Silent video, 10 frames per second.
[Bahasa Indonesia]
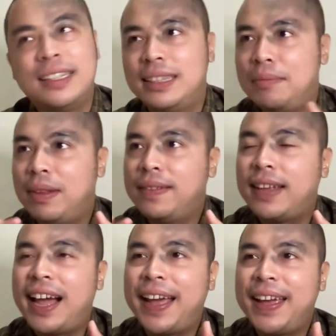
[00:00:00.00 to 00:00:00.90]
Temen
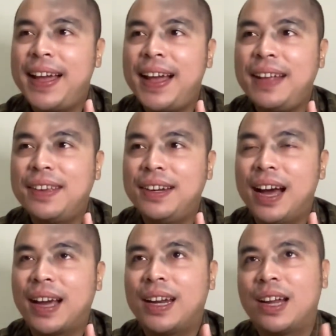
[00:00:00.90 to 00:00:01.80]
saya jadi
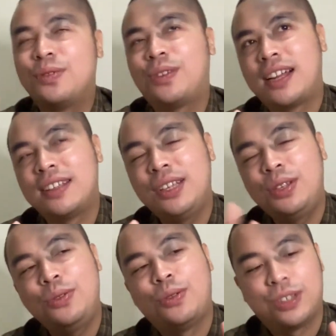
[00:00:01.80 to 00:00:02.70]
agen asuransi
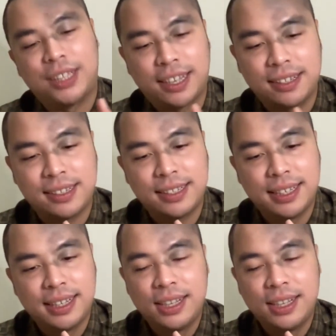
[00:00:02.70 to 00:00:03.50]
sukses